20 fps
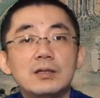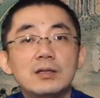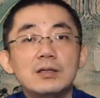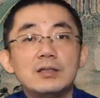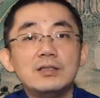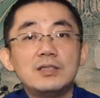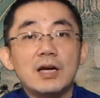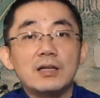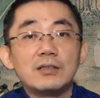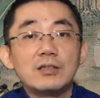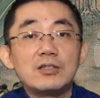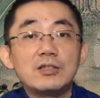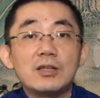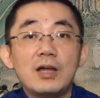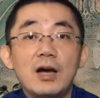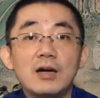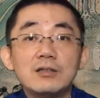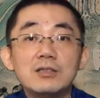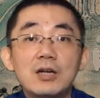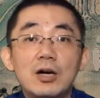讲的是
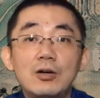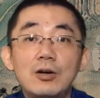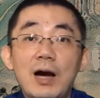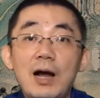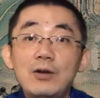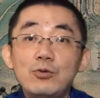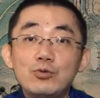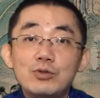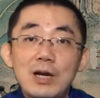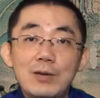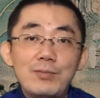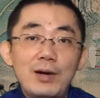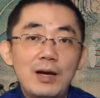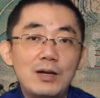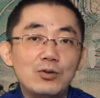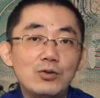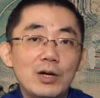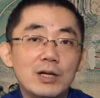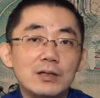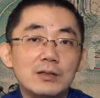唐朝安禄山叛
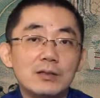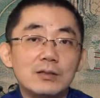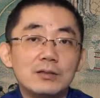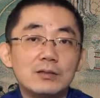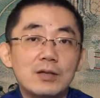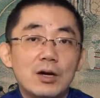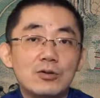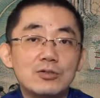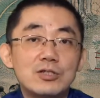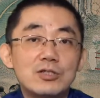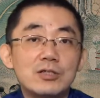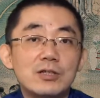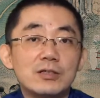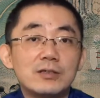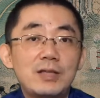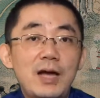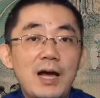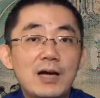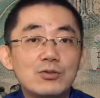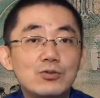乱导致了
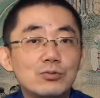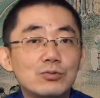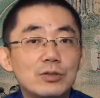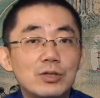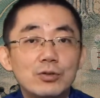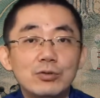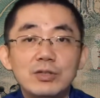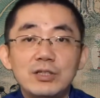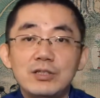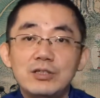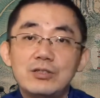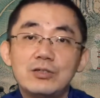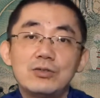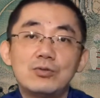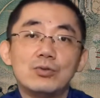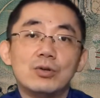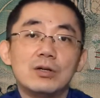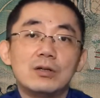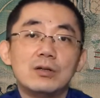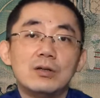大众流离失
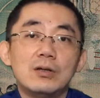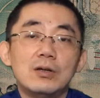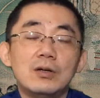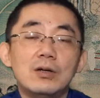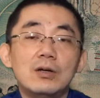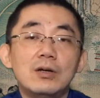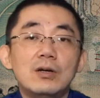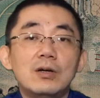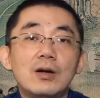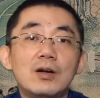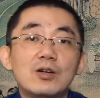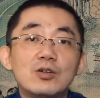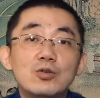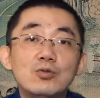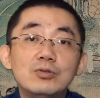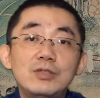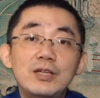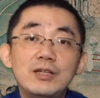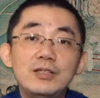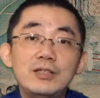所，宫
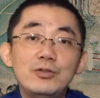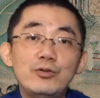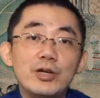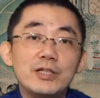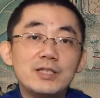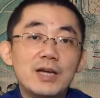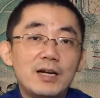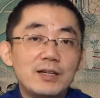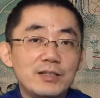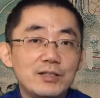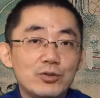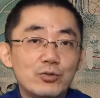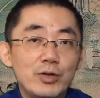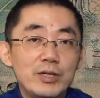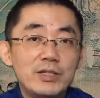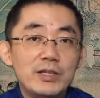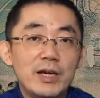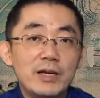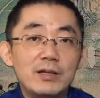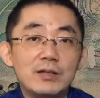廷音乐家李龟
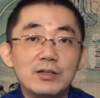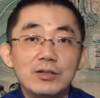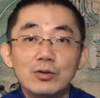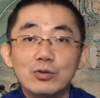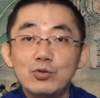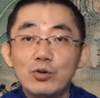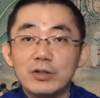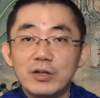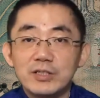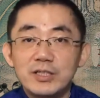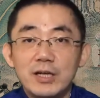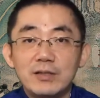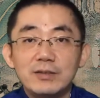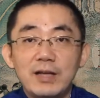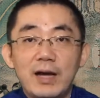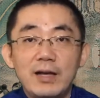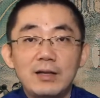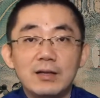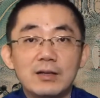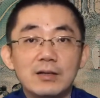年流落到江
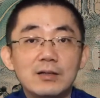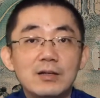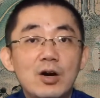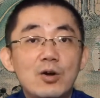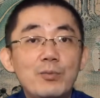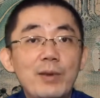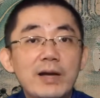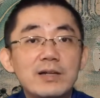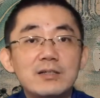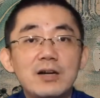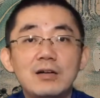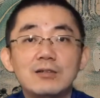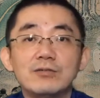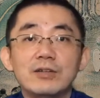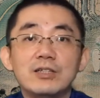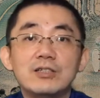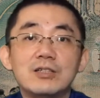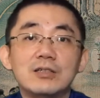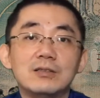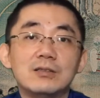南，靠卖唱为
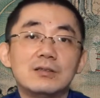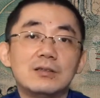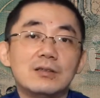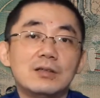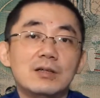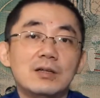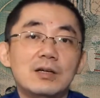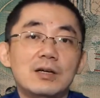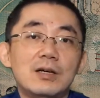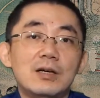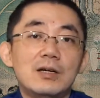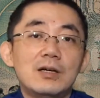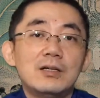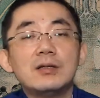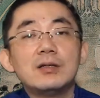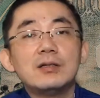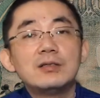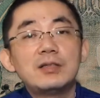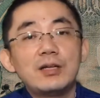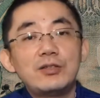生。
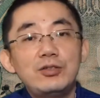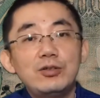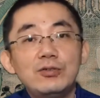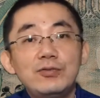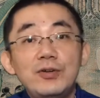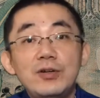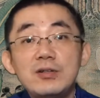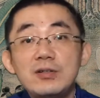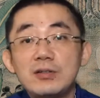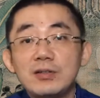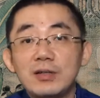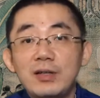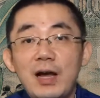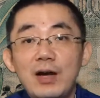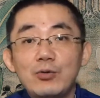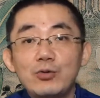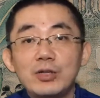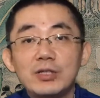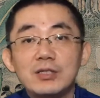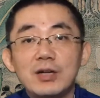在纠风寺的大
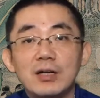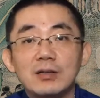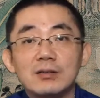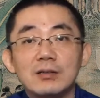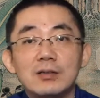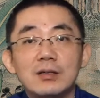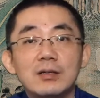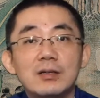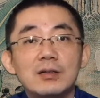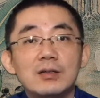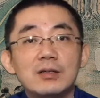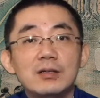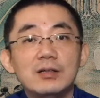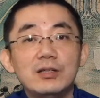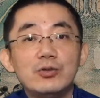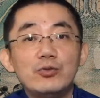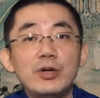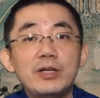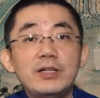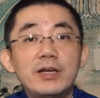会上，李
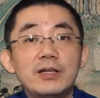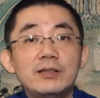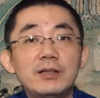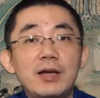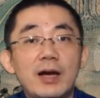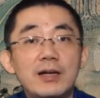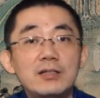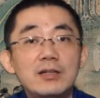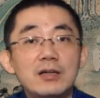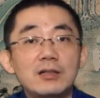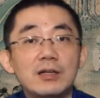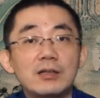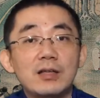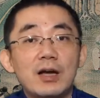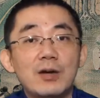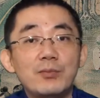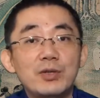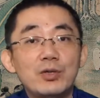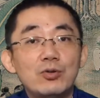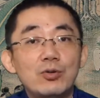龟年弹唱了唐
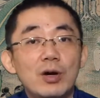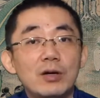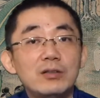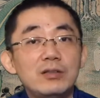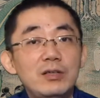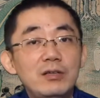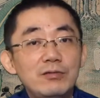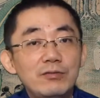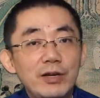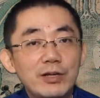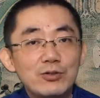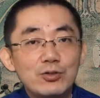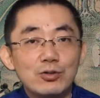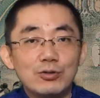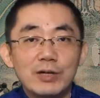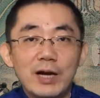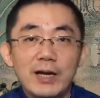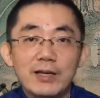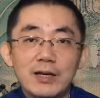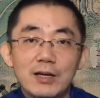明皇因为宠
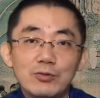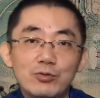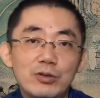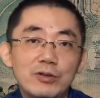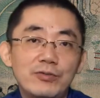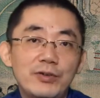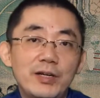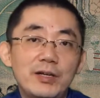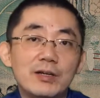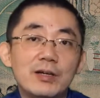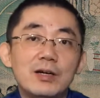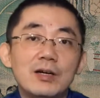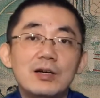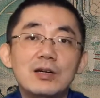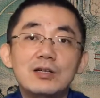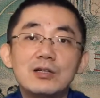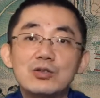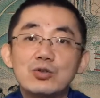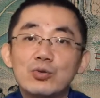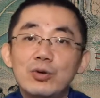爱杨贵妃，
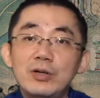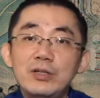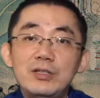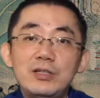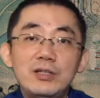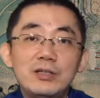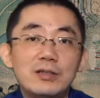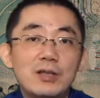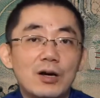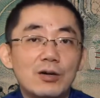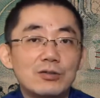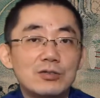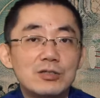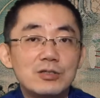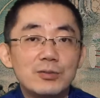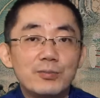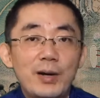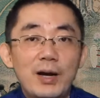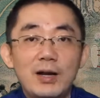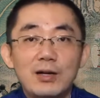所以导致
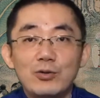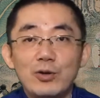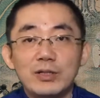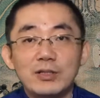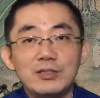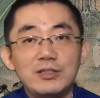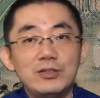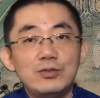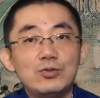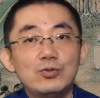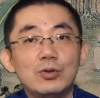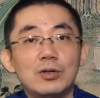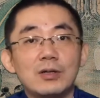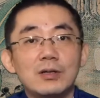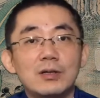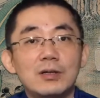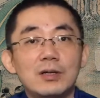叛乱的经过。